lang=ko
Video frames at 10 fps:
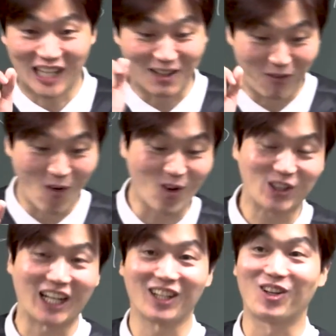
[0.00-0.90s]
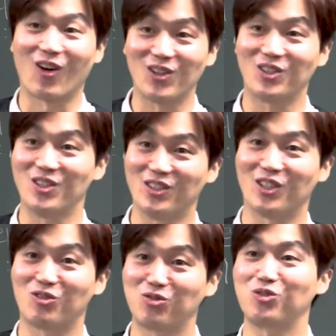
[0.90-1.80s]
따, 보고 따라 적을 수 있는
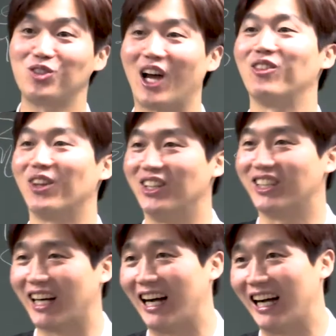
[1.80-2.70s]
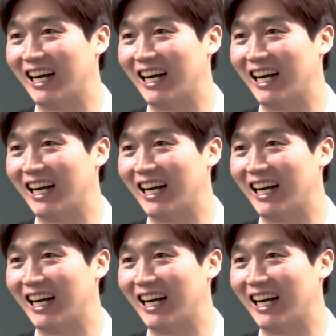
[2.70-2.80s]
이제 수준이 안 되니까